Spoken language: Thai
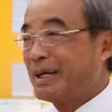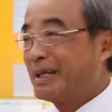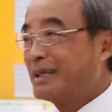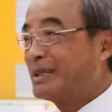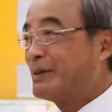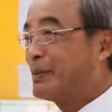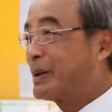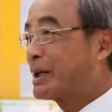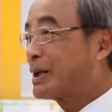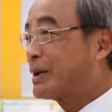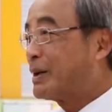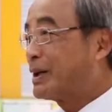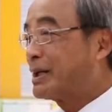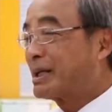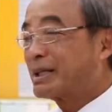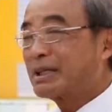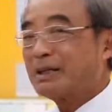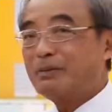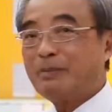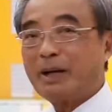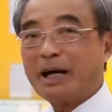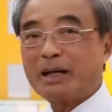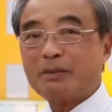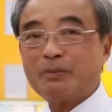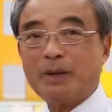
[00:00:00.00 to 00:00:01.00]
อย่าไปขอรัฐ
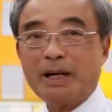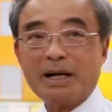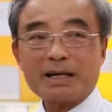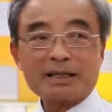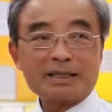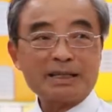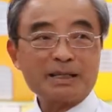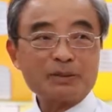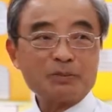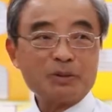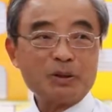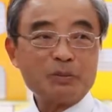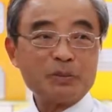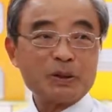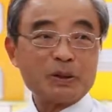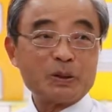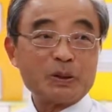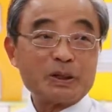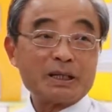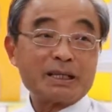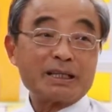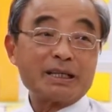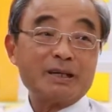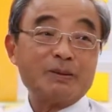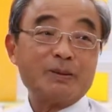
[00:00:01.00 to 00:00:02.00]
บาลมากนะเพราะไม่รู้
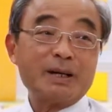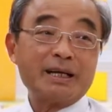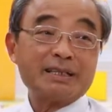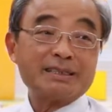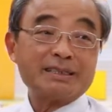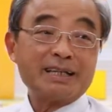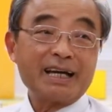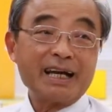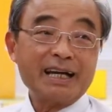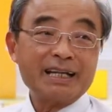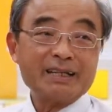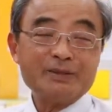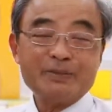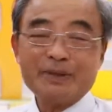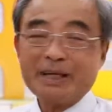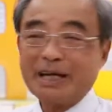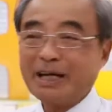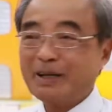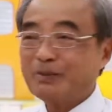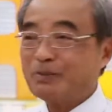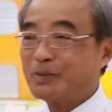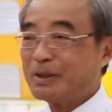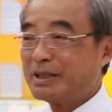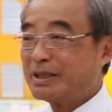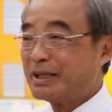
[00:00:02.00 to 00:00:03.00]
รัฐบาลจะให้หรือไม่
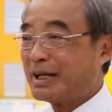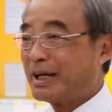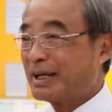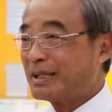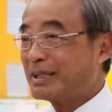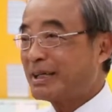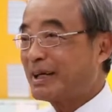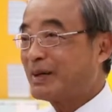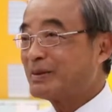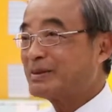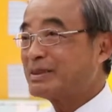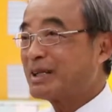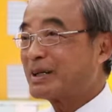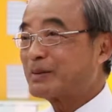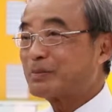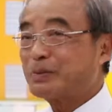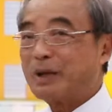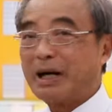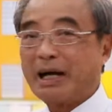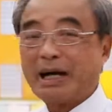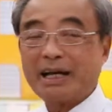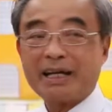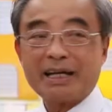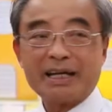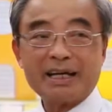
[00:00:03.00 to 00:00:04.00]
ให้ปีไหนแต่เอาจากม
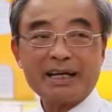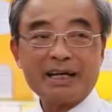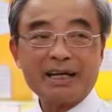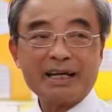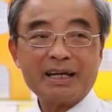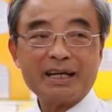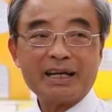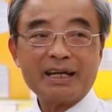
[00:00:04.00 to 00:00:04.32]
หาวิทยาลัย